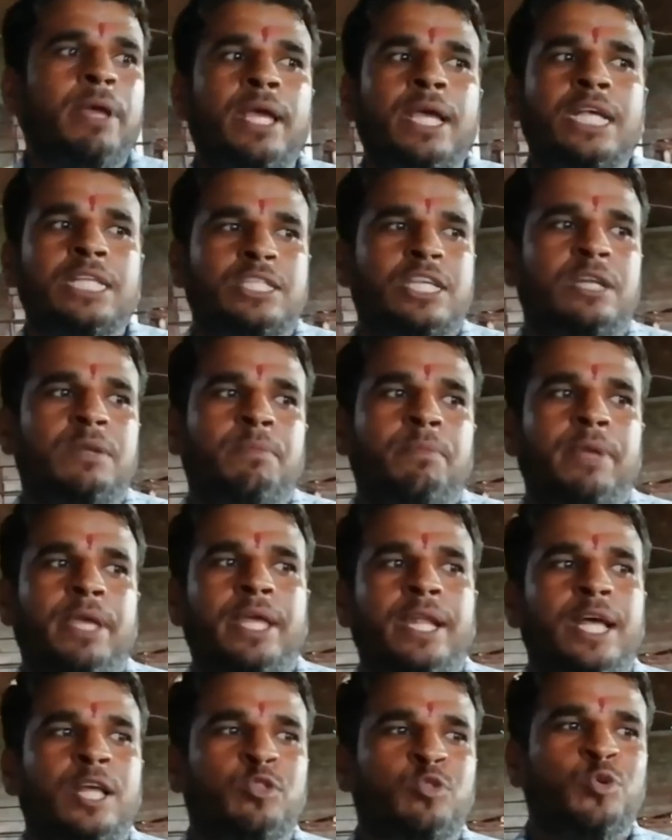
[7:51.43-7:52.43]
में सर
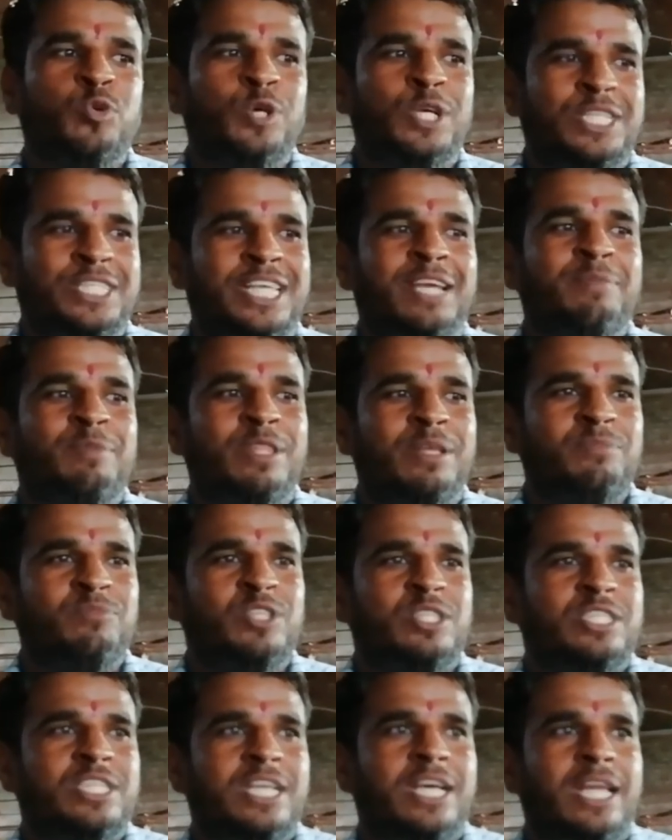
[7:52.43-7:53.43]
मेरा तो ऐसा है मतलब
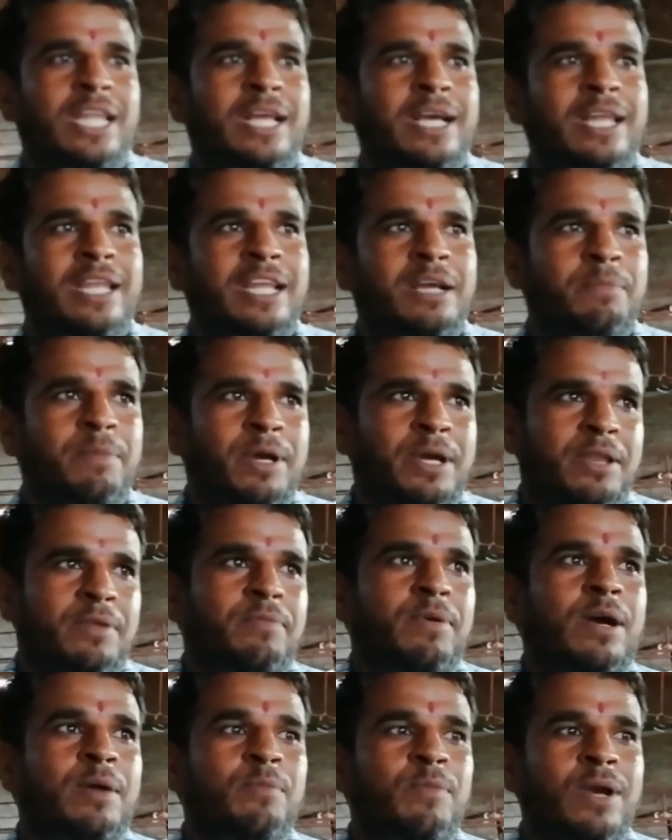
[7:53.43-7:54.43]
जिससे अलग अलग बकरी
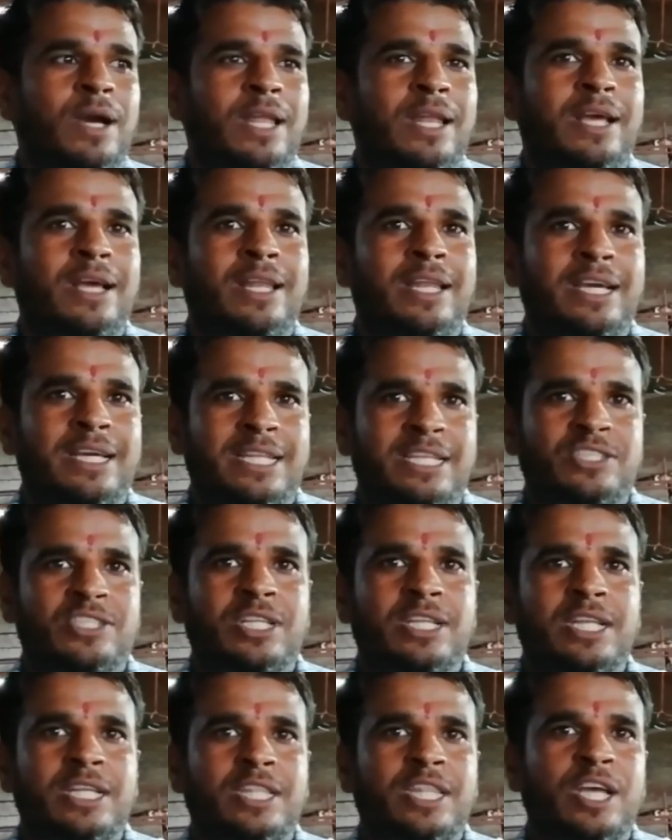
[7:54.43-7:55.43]
फार्म का अलग अलग
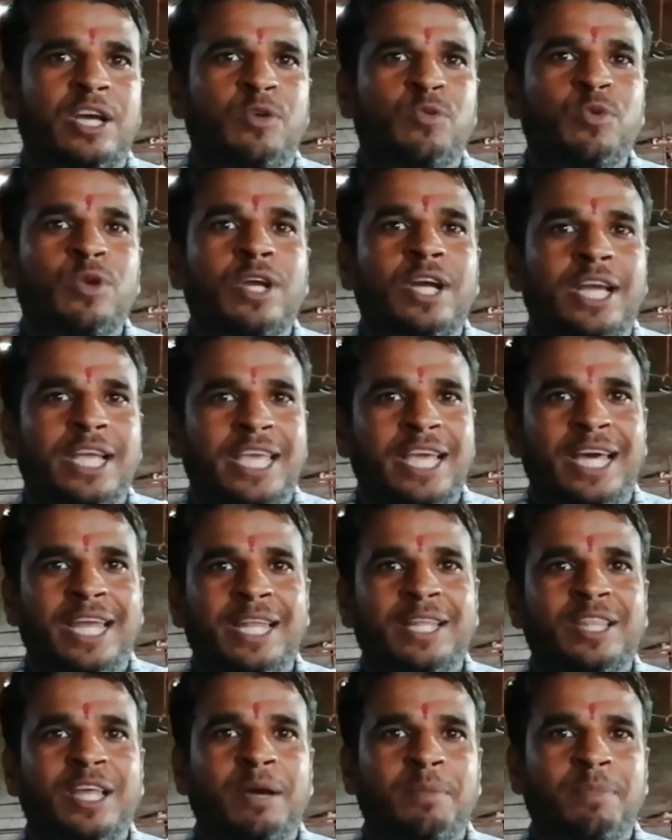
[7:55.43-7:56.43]
विषय रहता है उनका क्या
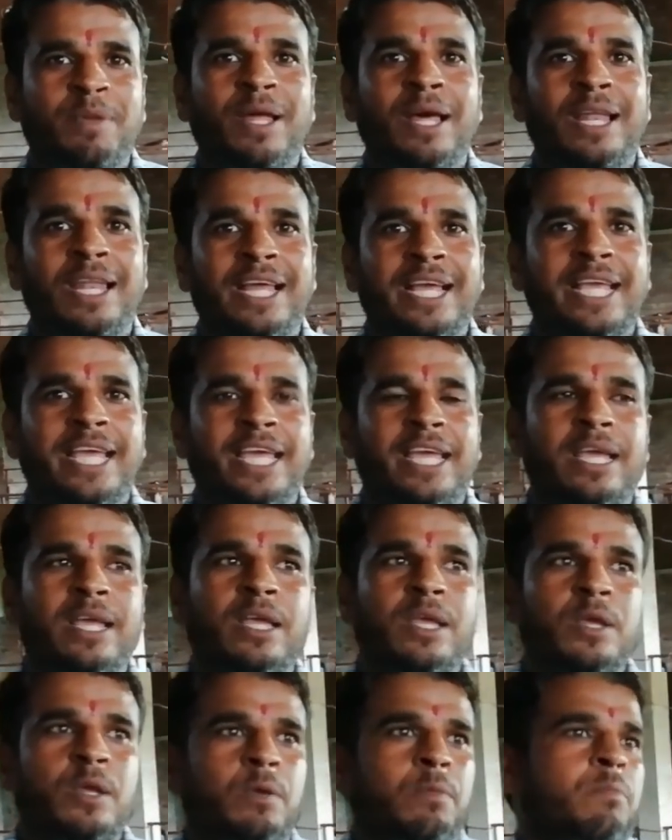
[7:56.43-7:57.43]
रहता है अपना अलग है
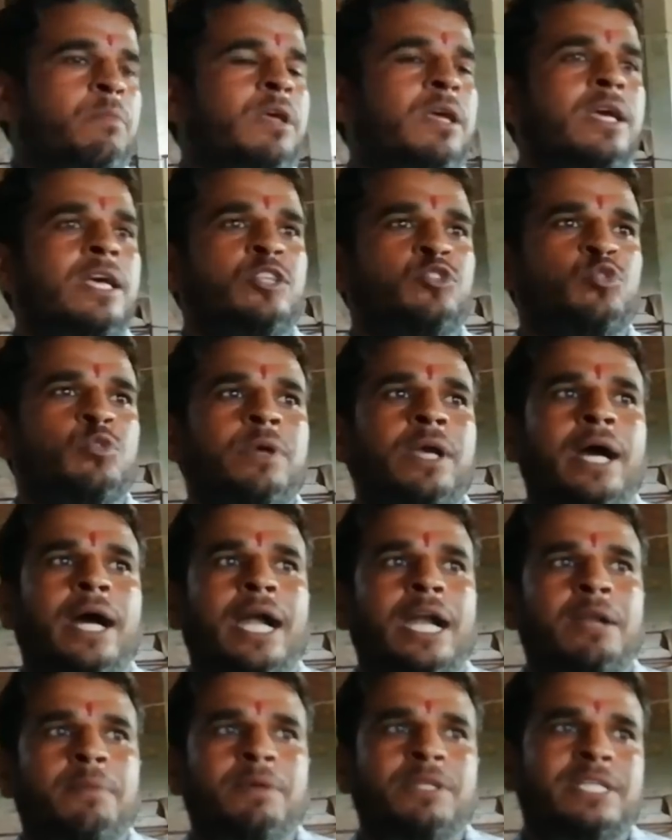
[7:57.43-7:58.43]
मैं सुबह
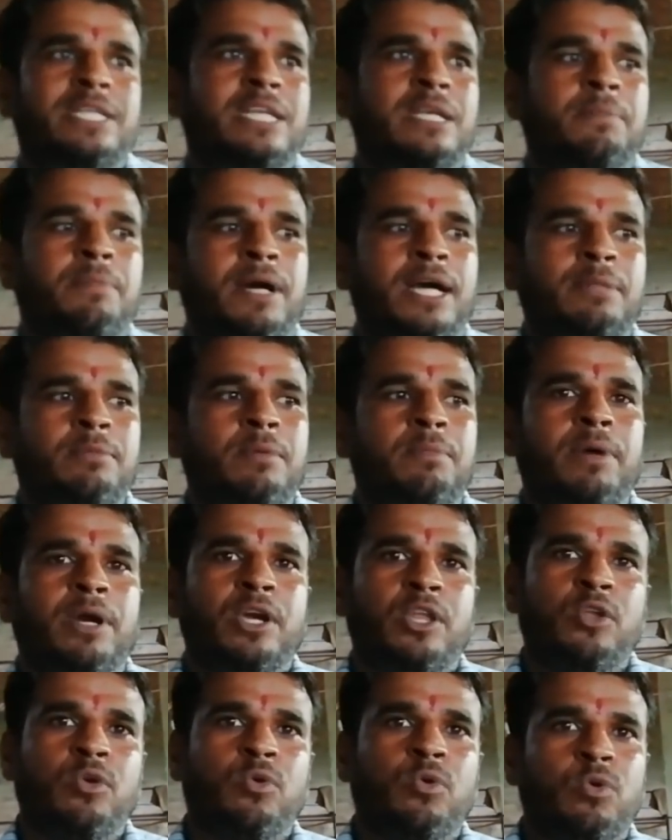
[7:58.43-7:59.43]
आठ बजे के बाद में
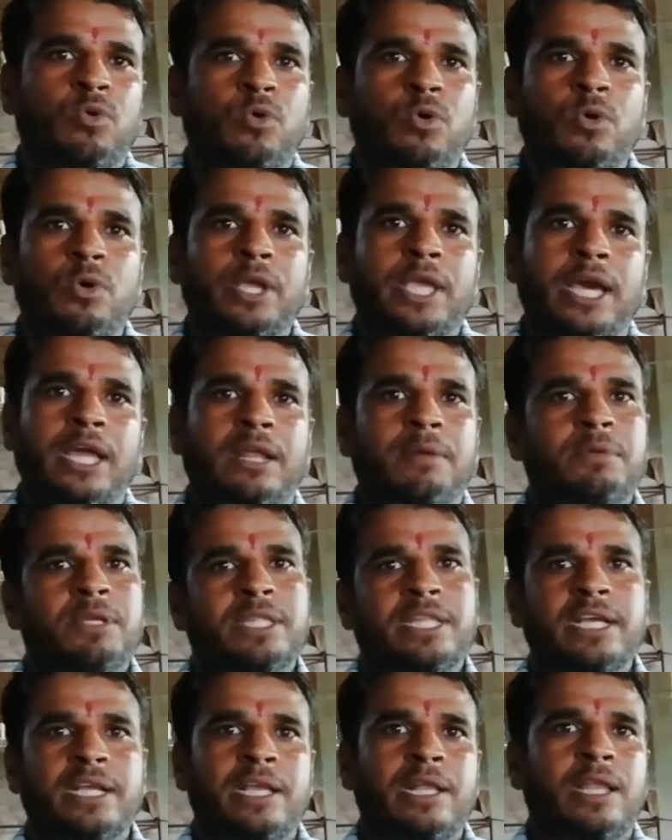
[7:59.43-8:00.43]
बकरियों को ग्यारह
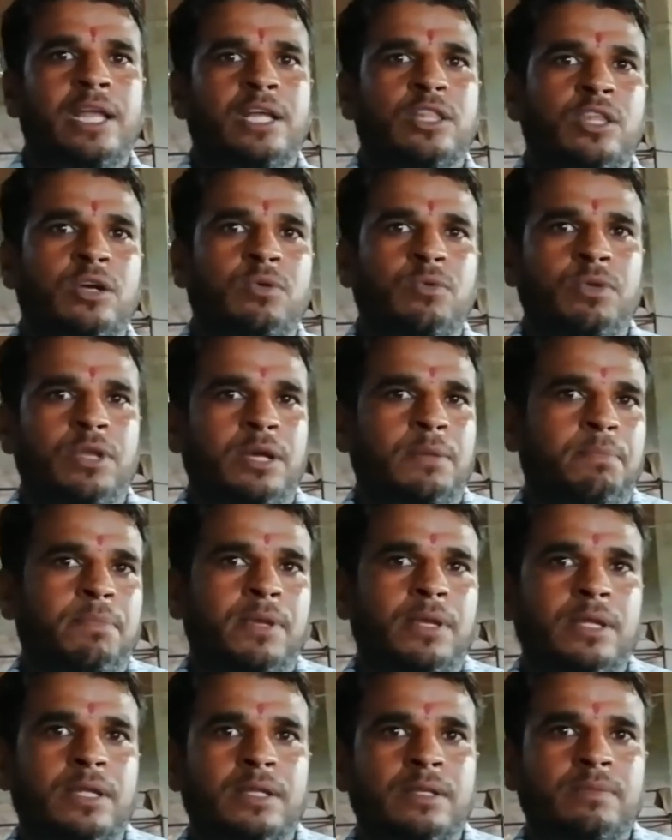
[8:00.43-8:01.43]
बजे तक खिलाता हूँ यहाँ पे